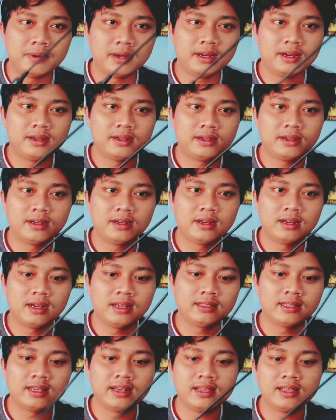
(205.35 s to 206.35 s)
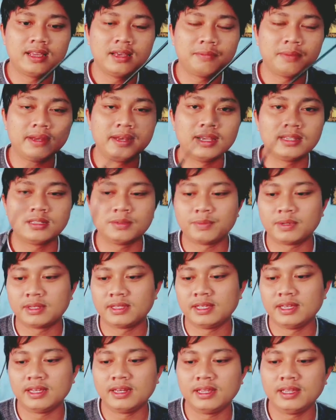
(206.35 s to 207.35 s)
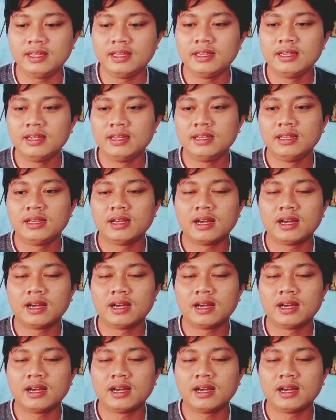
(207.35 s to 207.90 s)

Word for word: apa antenanya pendek seperti ini